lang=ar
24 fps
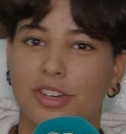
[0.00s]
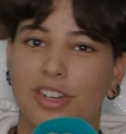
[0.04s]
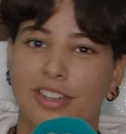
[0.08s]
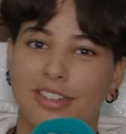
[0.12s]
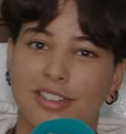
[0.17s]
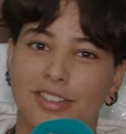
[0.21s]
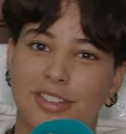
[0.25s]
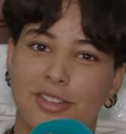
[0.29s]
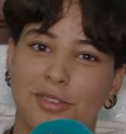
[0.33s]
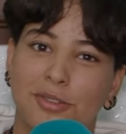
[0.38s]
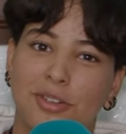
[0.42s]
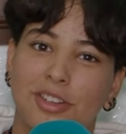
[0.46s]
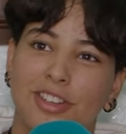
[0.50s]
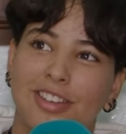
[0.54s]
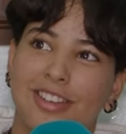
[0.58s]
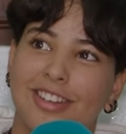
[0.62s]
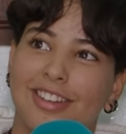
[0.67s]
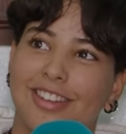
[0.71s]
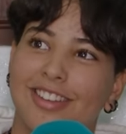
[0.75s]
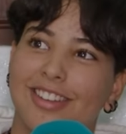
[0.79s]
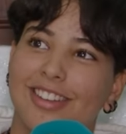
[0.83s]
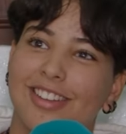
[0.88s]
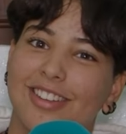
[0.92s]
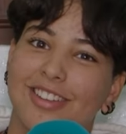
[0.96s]
راسي
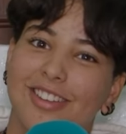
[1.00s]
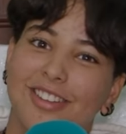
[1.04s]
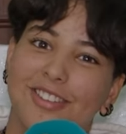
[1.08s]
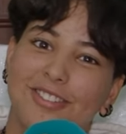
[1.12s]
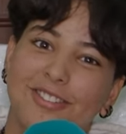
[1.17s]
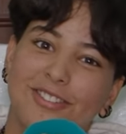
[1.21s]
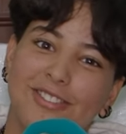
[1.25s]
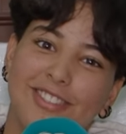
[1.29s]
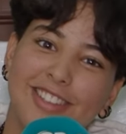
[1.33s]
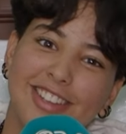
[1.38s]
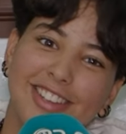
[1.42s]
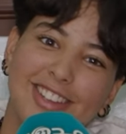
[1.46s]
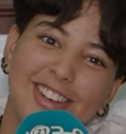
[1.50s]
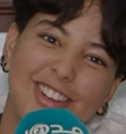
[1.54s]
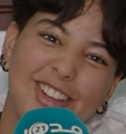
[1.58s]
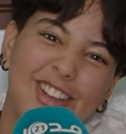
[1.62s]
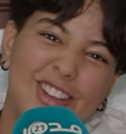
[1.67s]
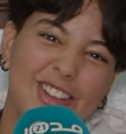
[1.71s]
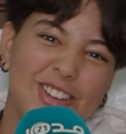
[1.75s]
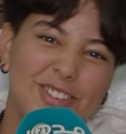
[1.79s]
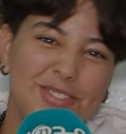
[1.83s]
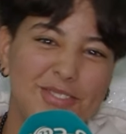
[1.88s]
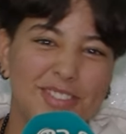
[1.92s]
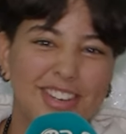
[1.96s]
وانا في داك
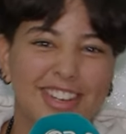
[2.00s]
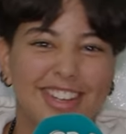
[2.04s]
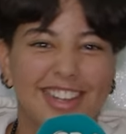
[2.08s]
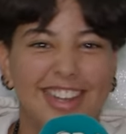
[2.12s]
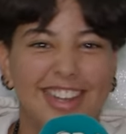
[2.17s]
الحلم اللي